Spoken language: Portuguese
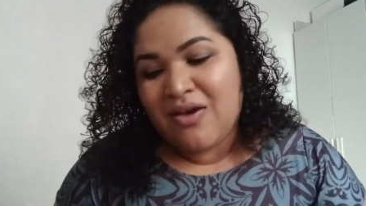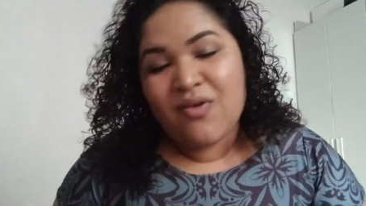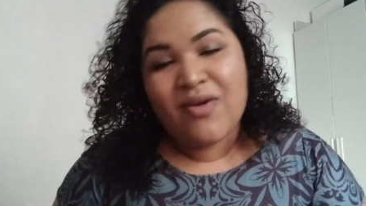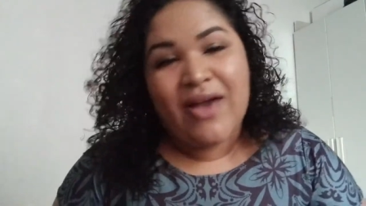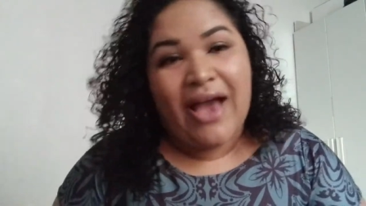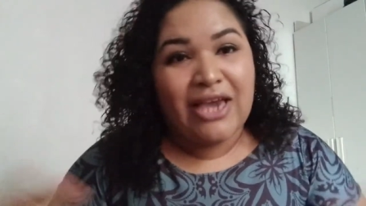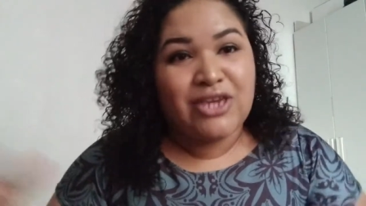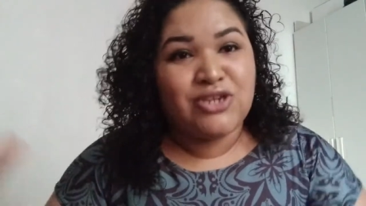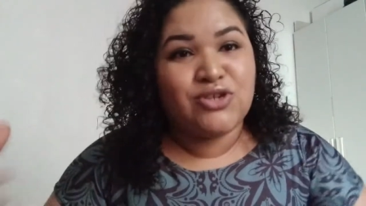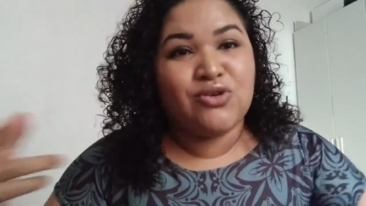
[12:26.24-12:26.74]

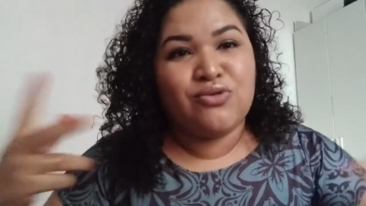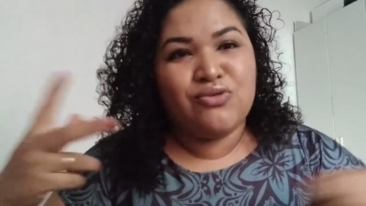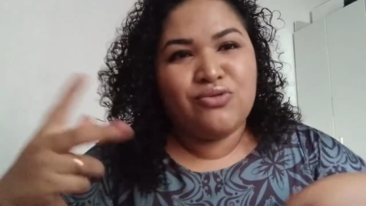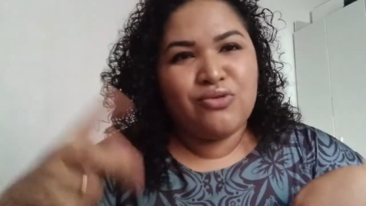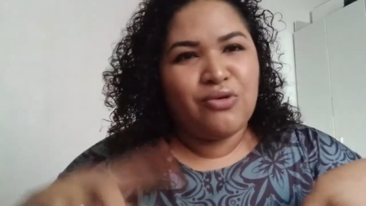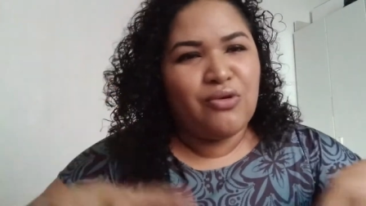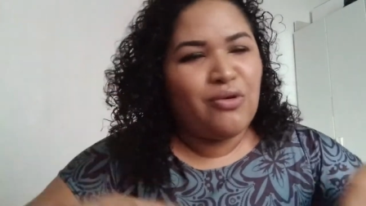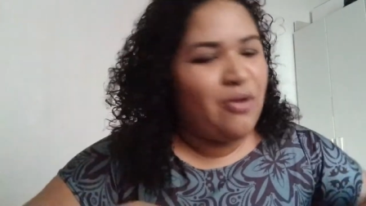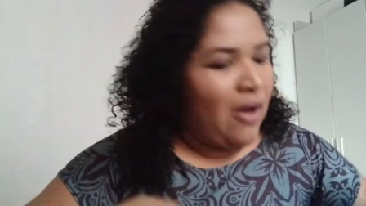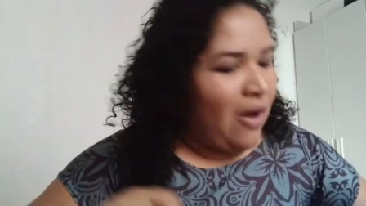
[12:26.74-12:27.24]
cachorro
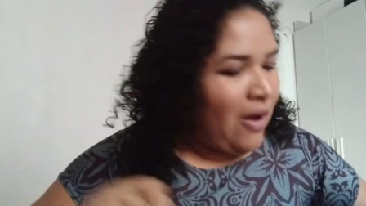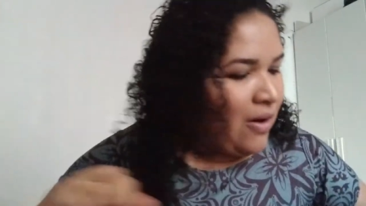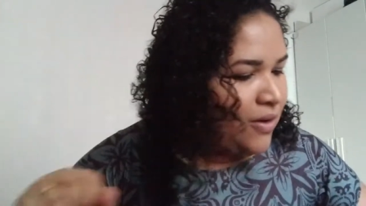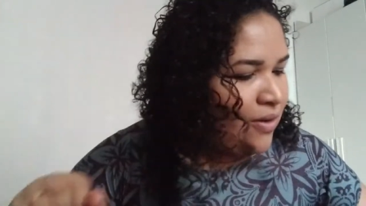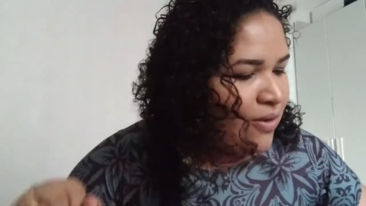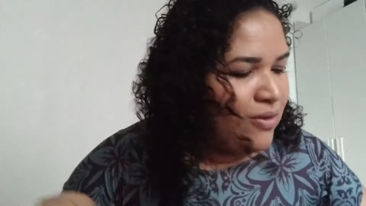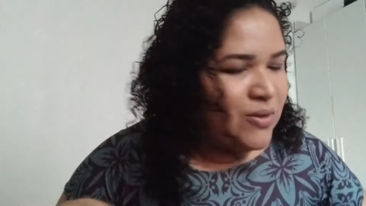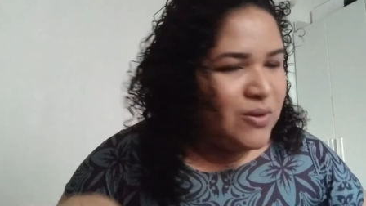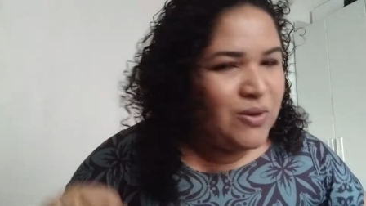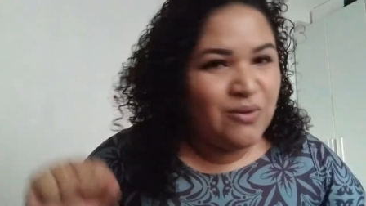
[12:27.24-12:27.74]
no
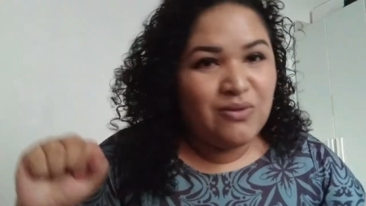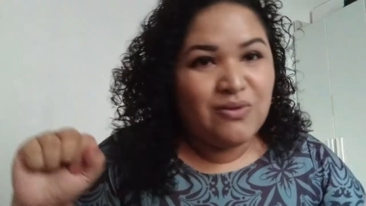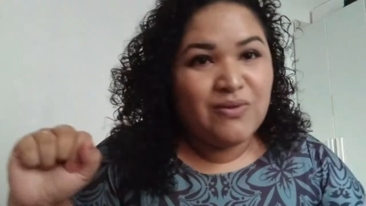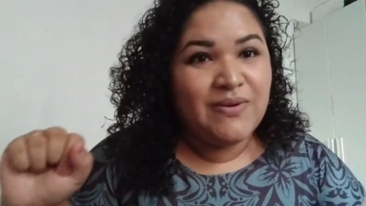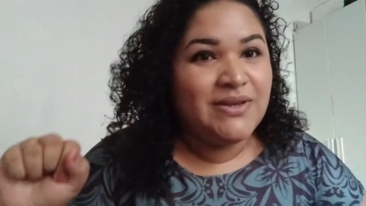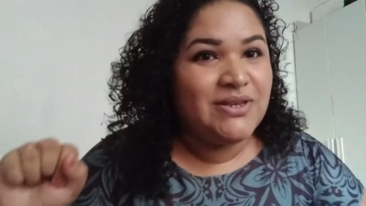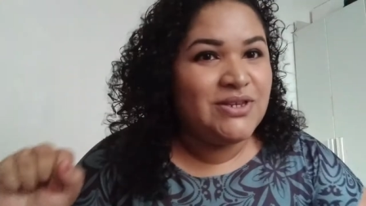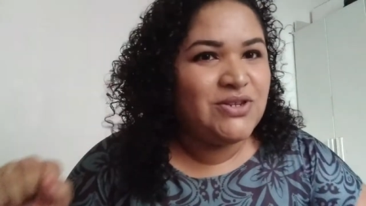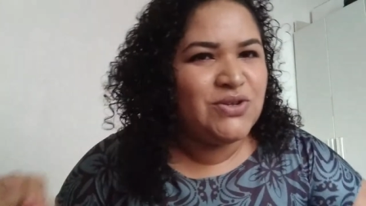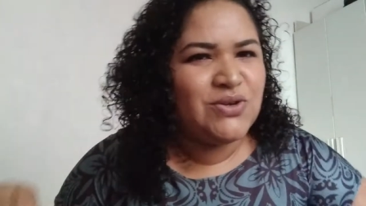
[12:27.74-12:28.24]
colo e o
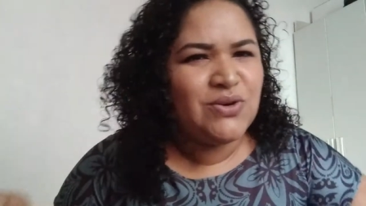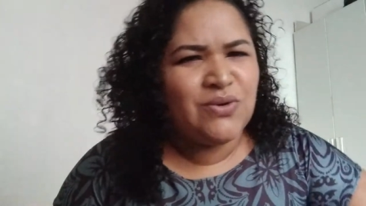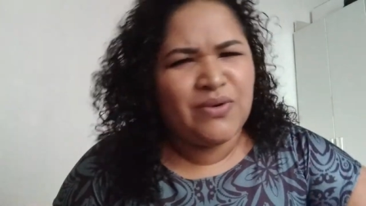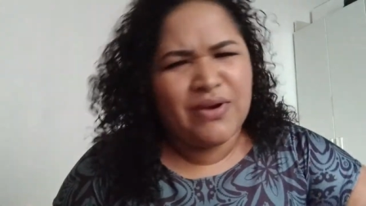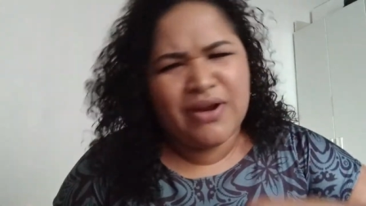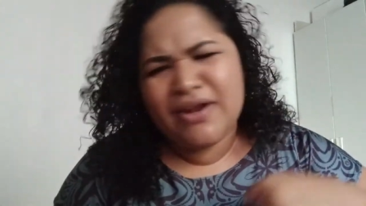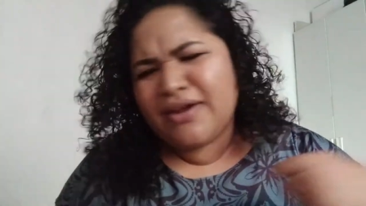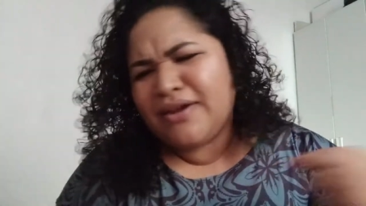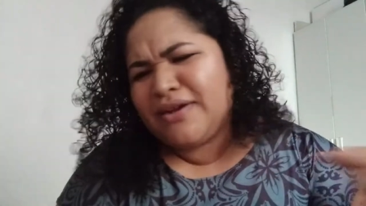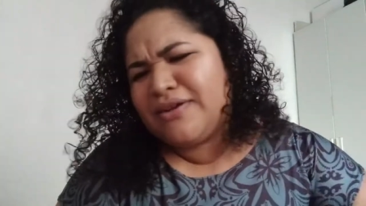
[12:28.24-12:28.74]
Luiz
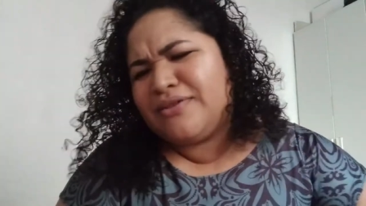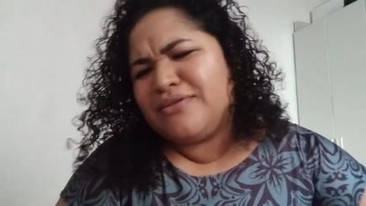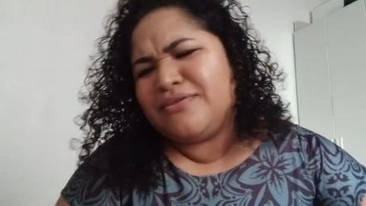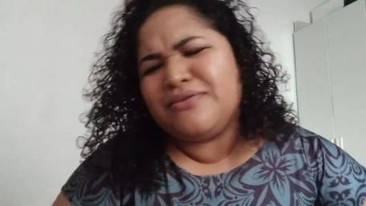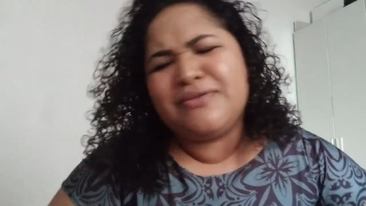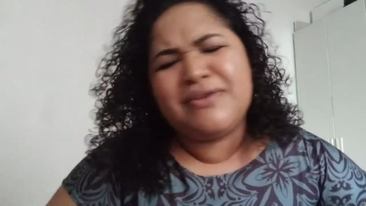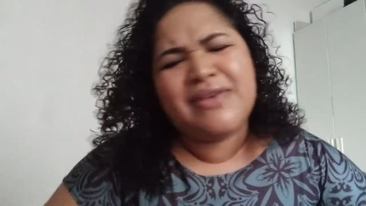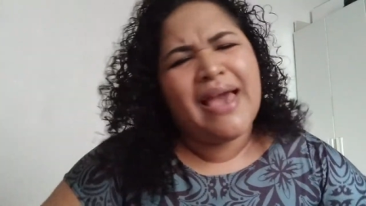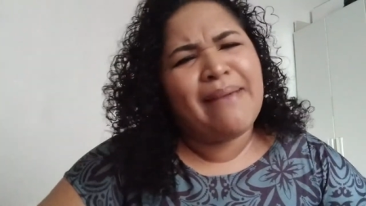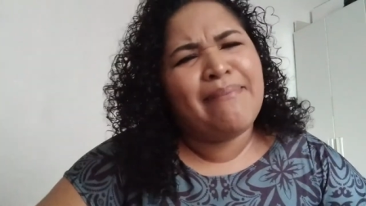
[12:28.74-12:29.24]

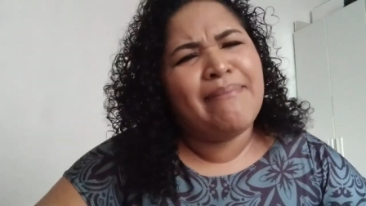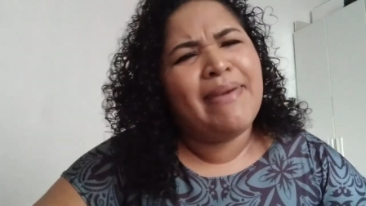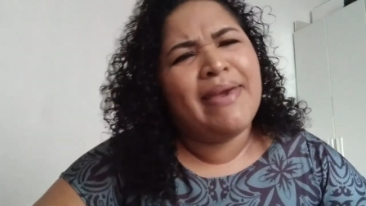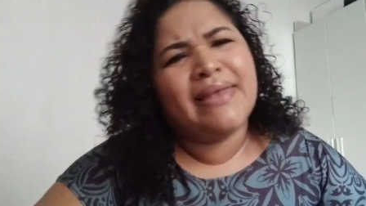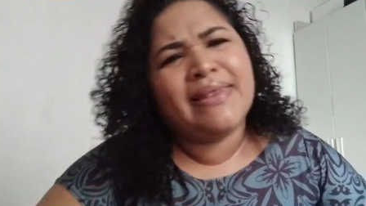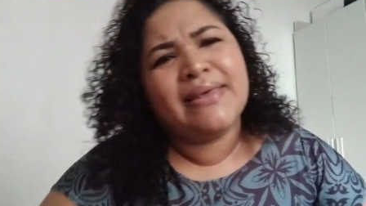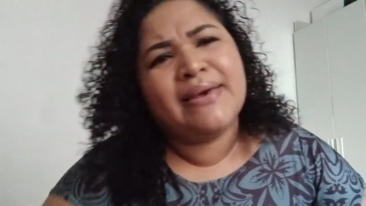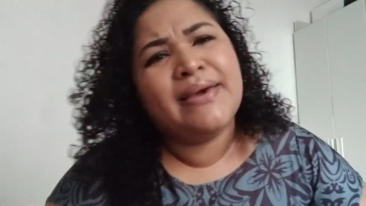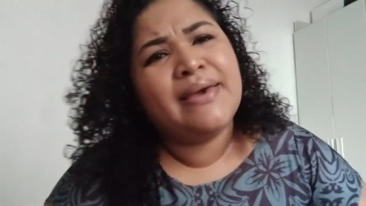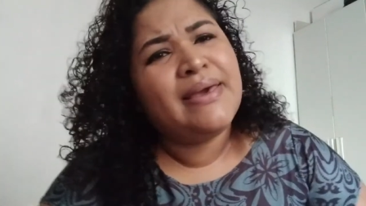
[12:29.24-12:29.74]
chorando e a
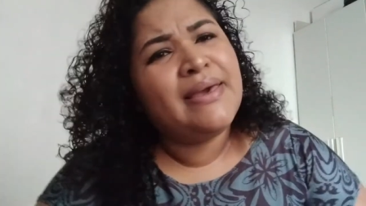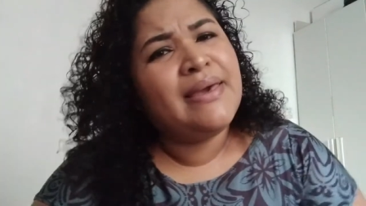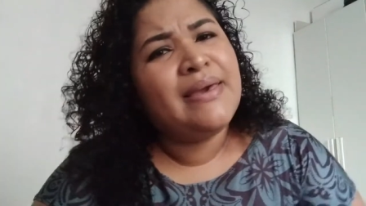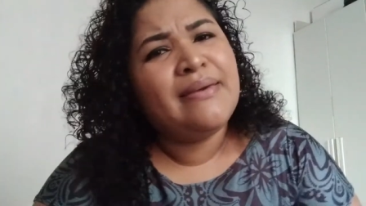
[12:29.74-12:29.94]
Bela